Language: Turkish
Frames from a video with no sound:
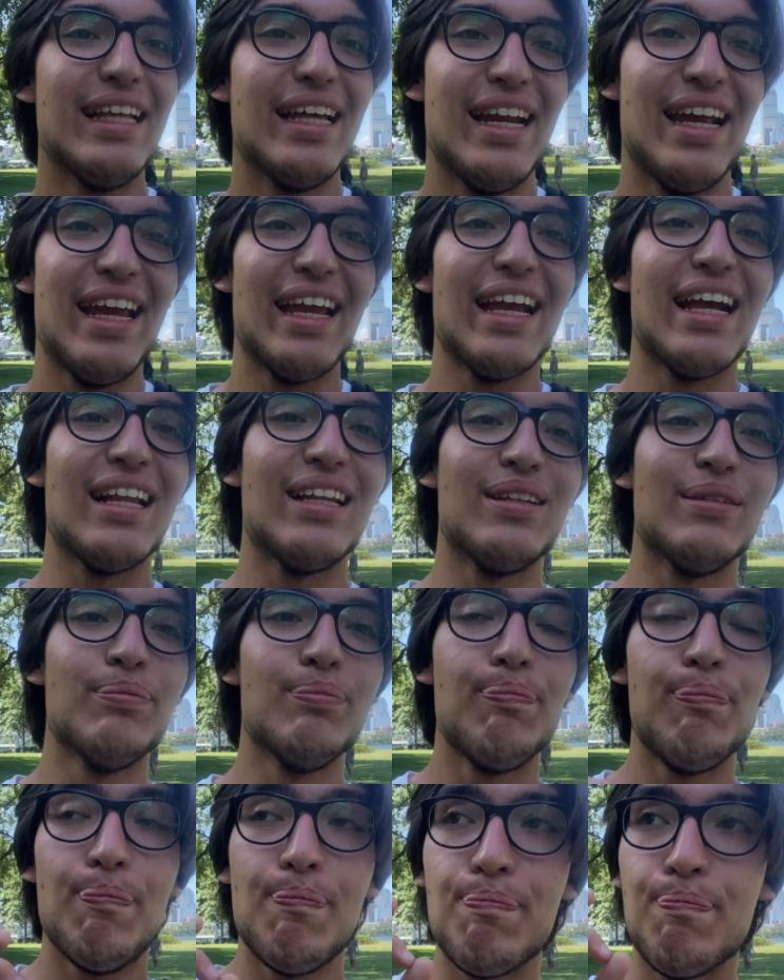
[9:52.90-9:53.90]
nereye geldim.
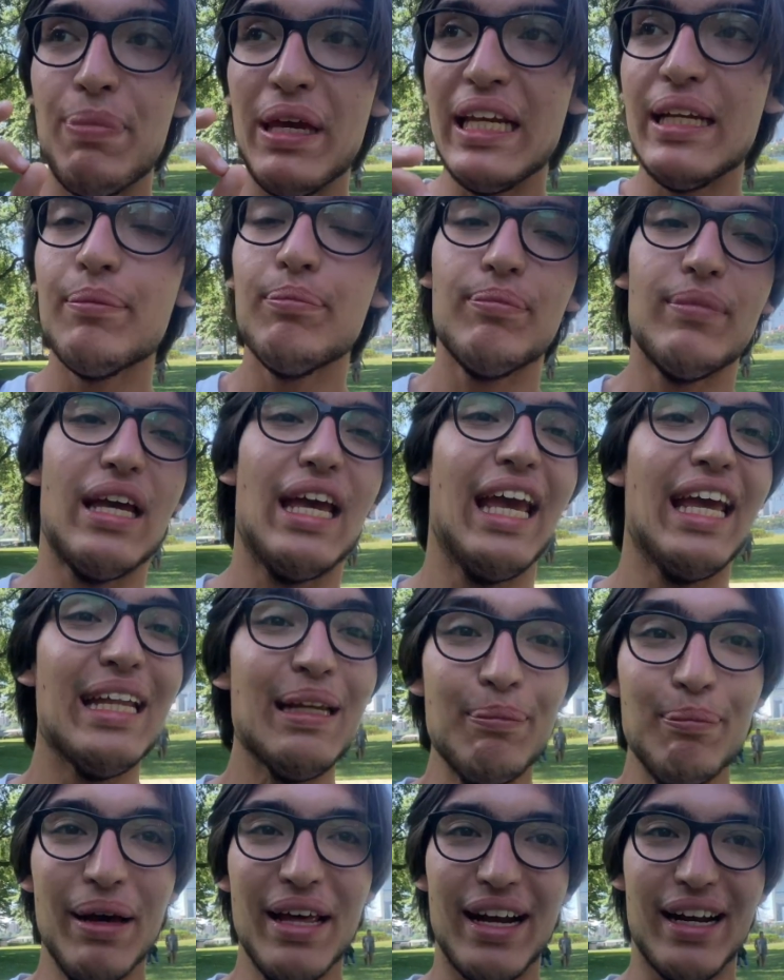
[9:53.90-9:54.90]
Benim en
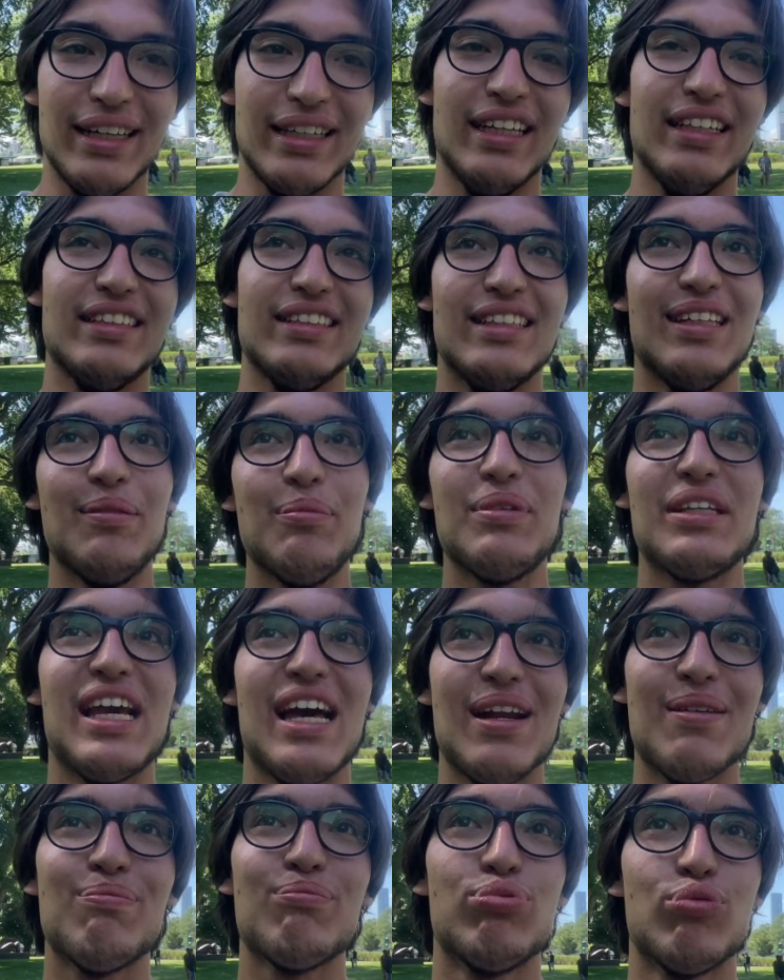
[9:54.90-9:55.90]
merak ettiğim
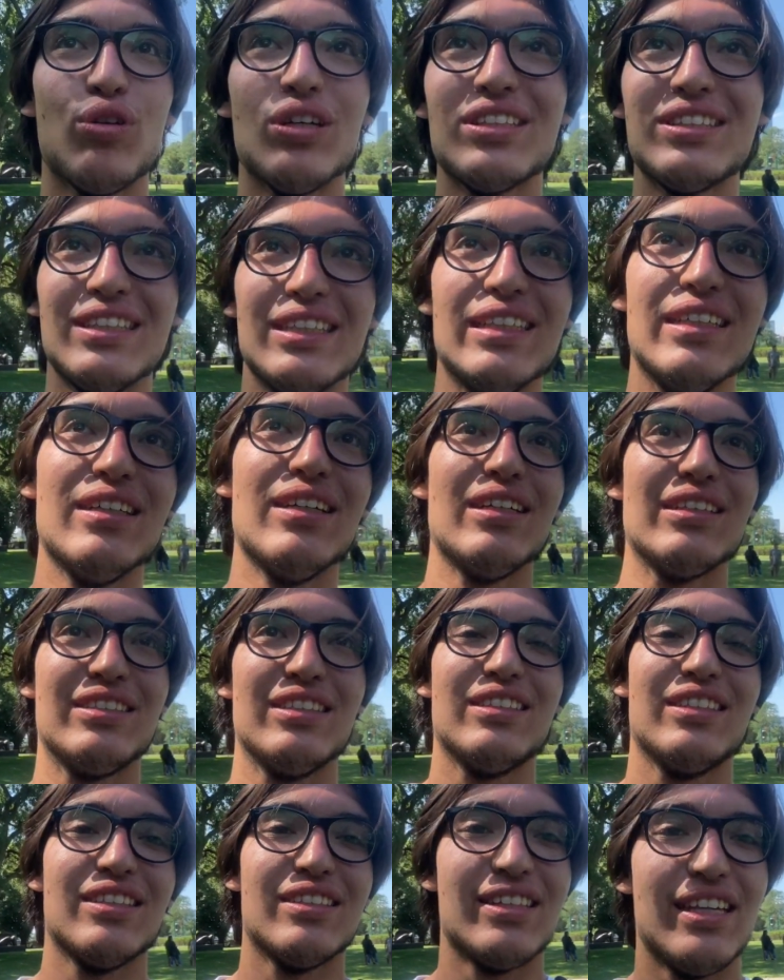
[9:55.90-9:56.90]
yer burasıydı
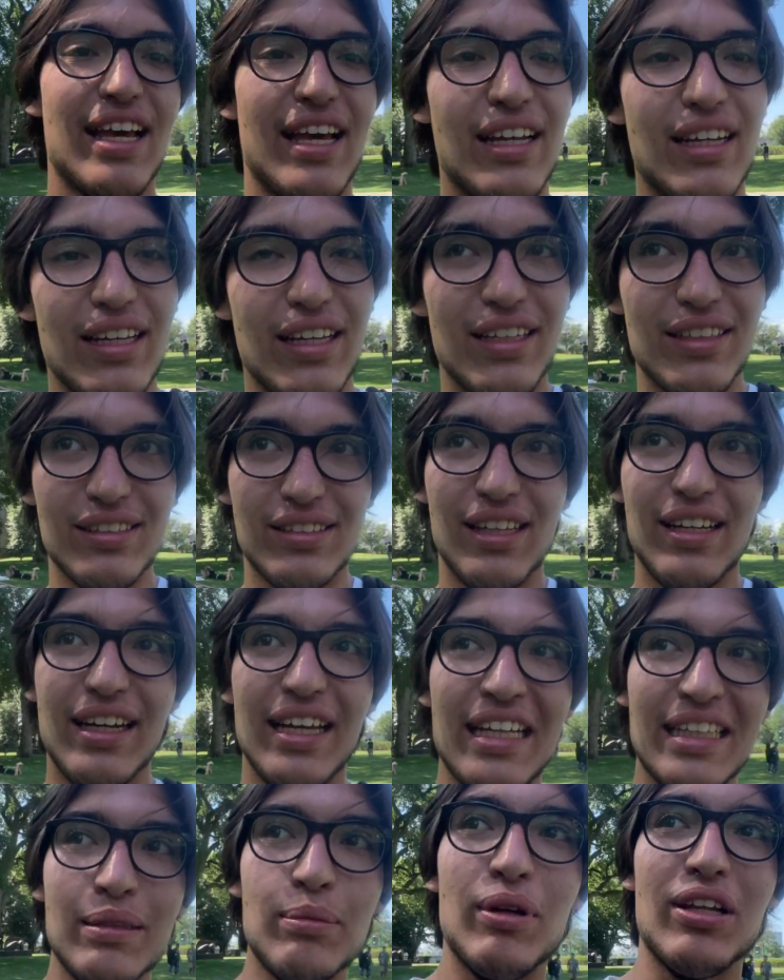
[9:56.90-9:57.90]
açıkçası yani en azından
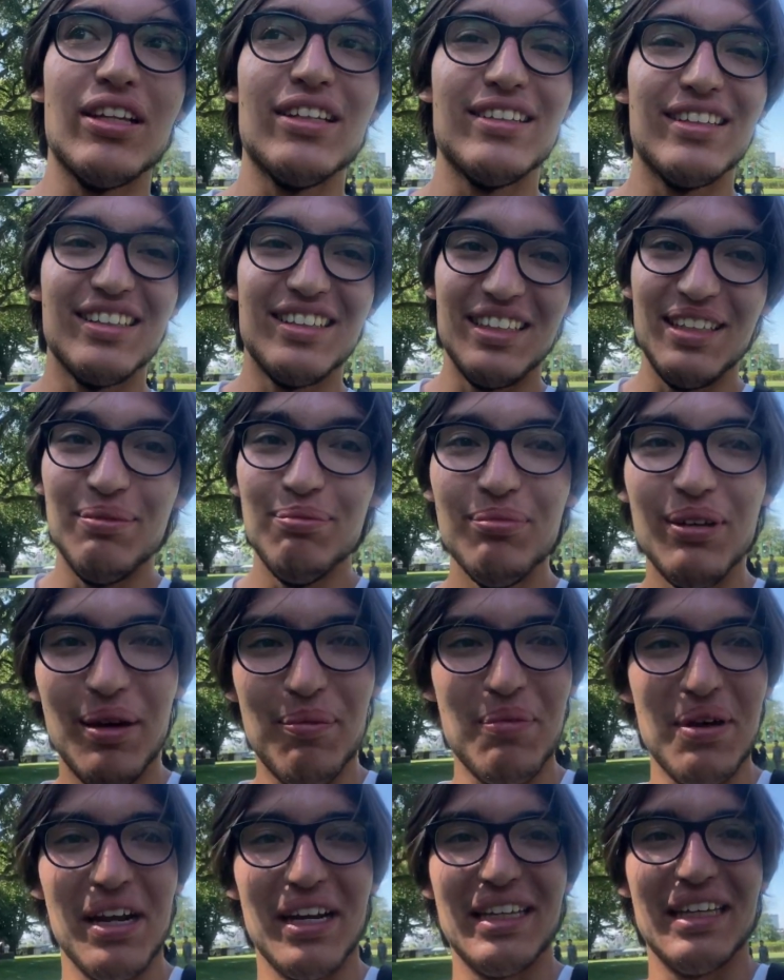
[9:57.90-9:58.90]
eğitim alanında diyeyim en
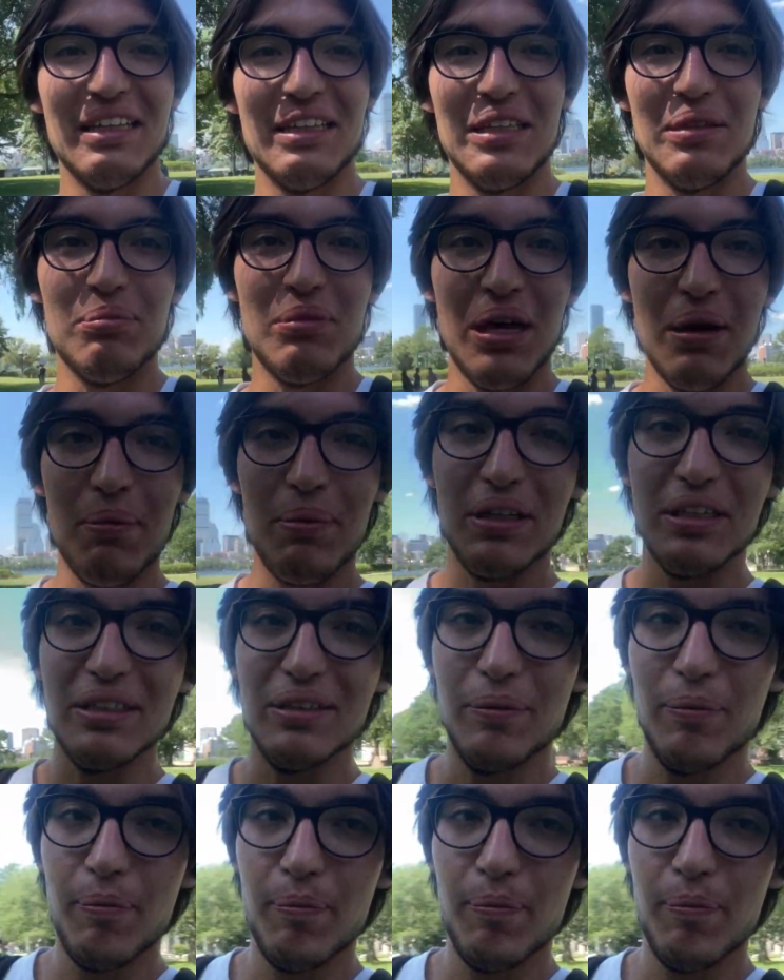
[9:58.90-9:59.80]
merak ettiğim yer bakın.